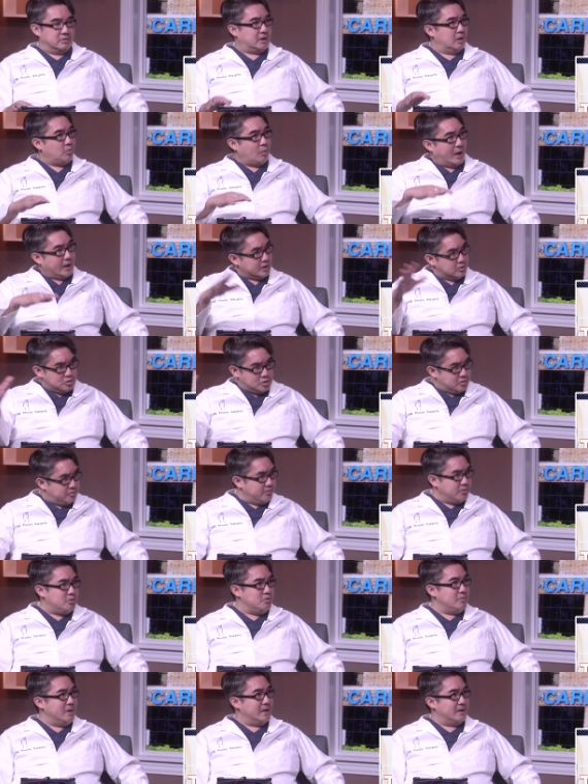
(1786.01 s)
kết quả cái triệu
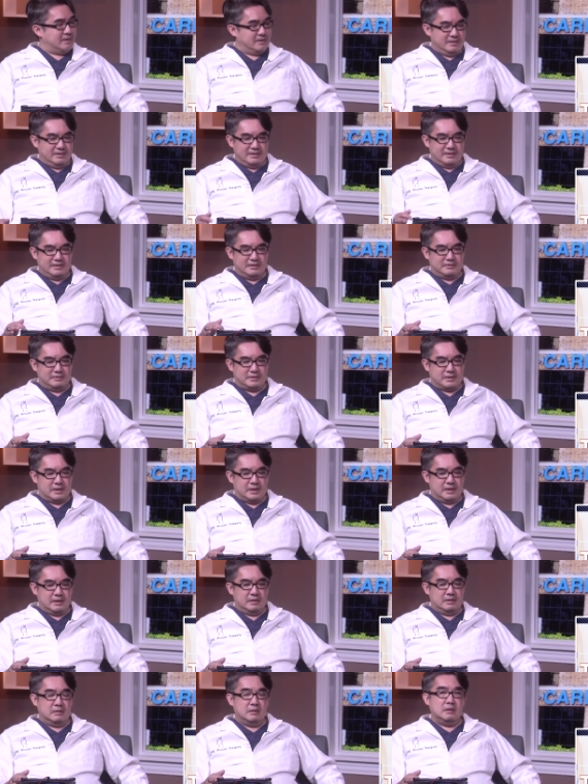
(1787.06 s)
phú mà ok
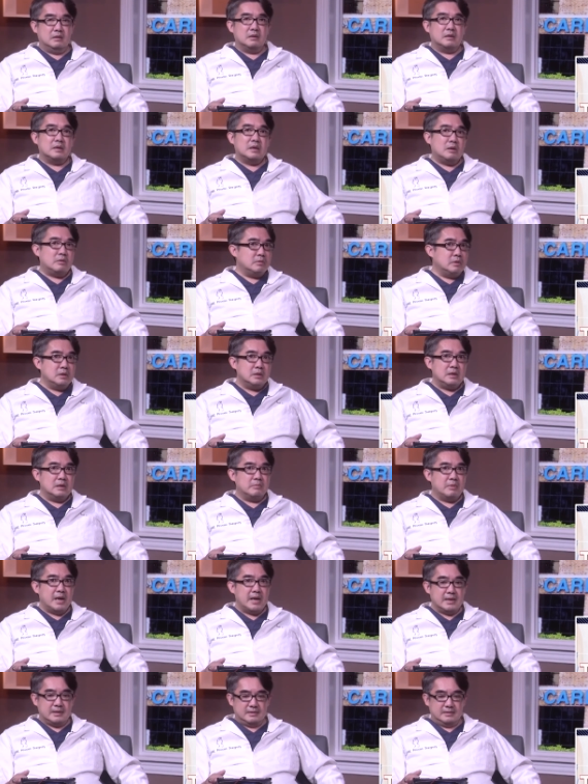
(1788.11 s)
đâu được đâu bác